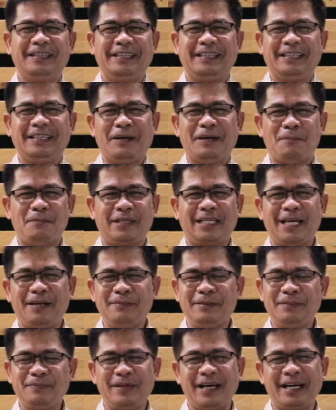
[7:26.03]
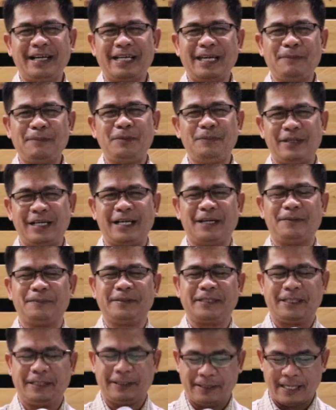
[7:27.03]
Maraming bagay po mga
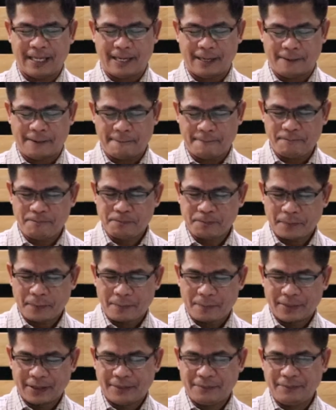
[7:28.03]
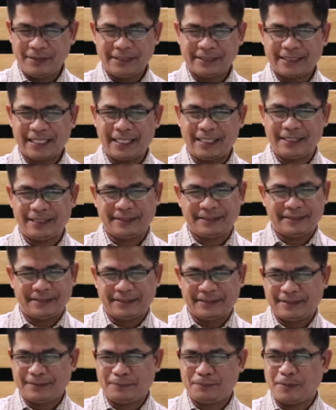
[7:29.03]
kapatid na minsan
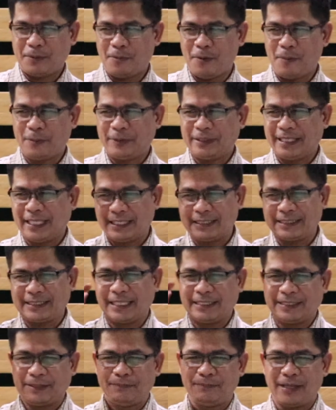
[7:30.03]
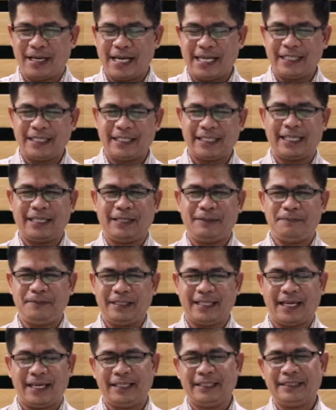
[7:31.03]
pumupunta ka sa isang bahay na
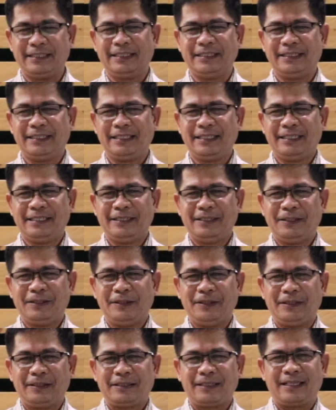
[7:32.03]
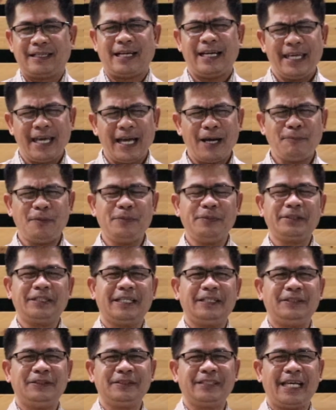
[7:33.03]
kaibigan, kaya ka pumunta
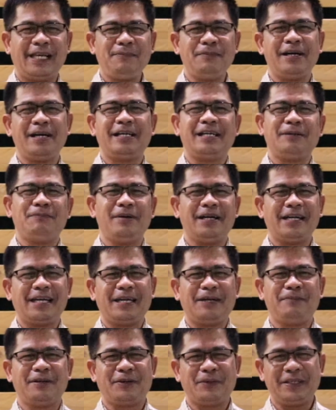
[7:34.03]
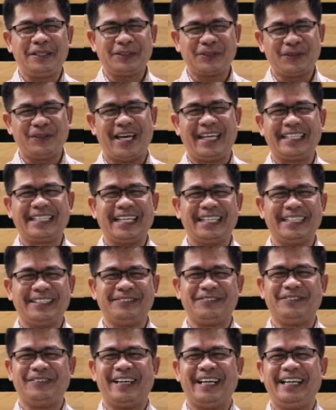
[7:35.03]
doon dahil makikipagkwentuhan ka, di
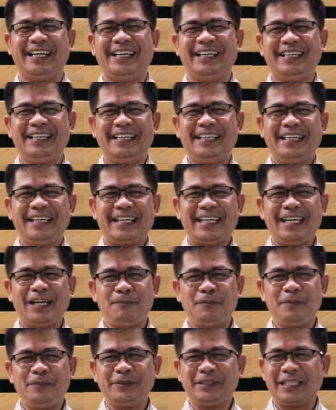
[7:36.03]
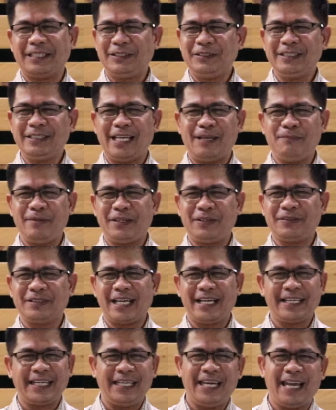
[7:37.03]
ba? Kaya ka pumunta doon dahil meron kang
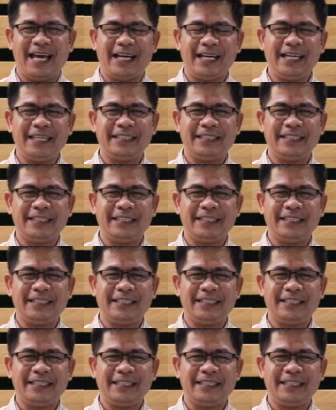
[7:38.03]
kailangan.